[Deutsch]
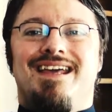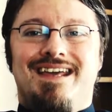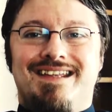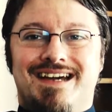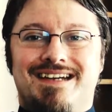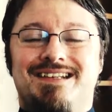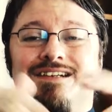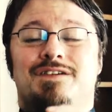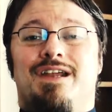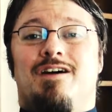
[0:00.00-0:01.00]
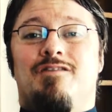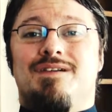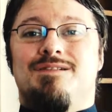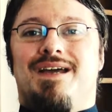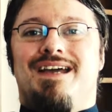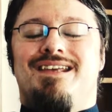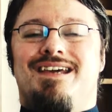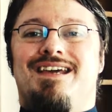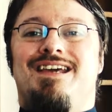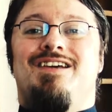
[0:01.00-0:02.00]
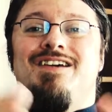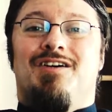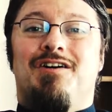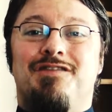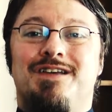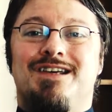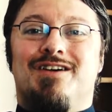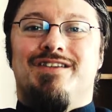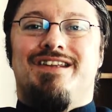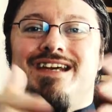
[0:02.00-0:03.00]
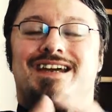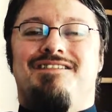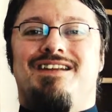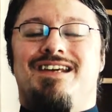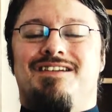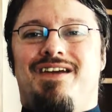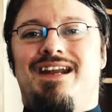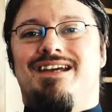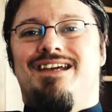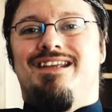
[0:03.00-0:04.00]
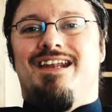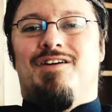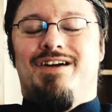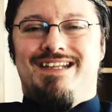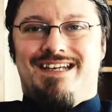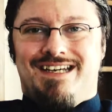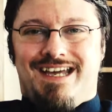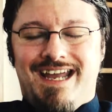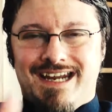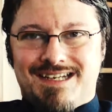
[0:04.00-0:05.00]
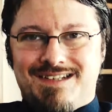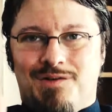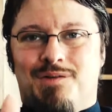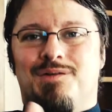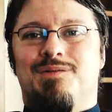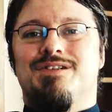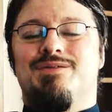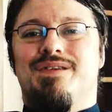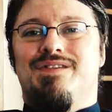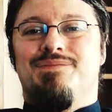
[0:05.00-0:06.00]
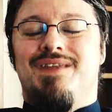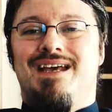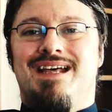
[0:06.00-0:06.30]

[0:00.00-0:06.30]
Ich danke dir für deine Aufmerksamkeit. Hey, ich hoffe, ich konnte dir in, dich ein wenig in deiner heutigen Regeneration unterstützen.